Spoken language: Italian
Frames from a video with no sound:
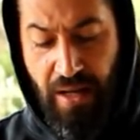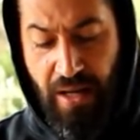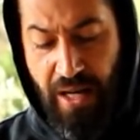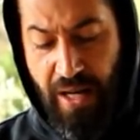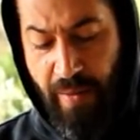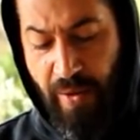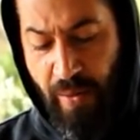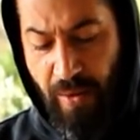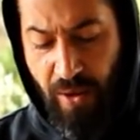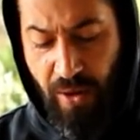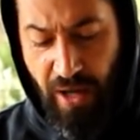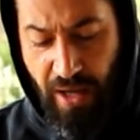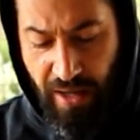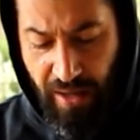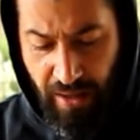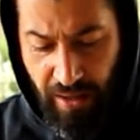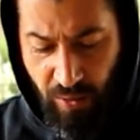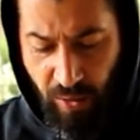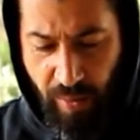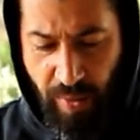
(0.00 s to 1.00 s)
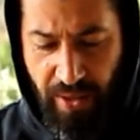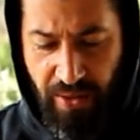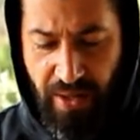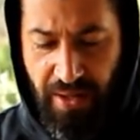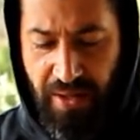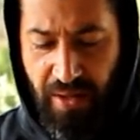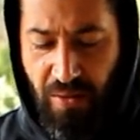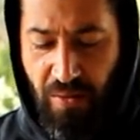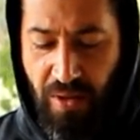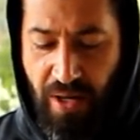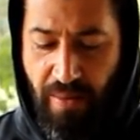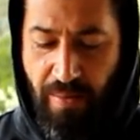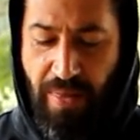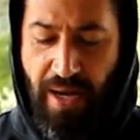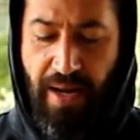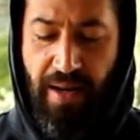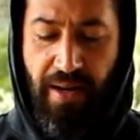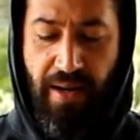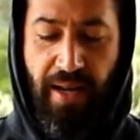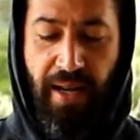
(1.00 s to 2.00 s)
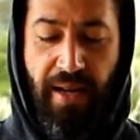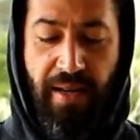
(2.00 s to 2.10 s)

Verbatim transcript: l'abbiamo eh, equipaggiata con una barra e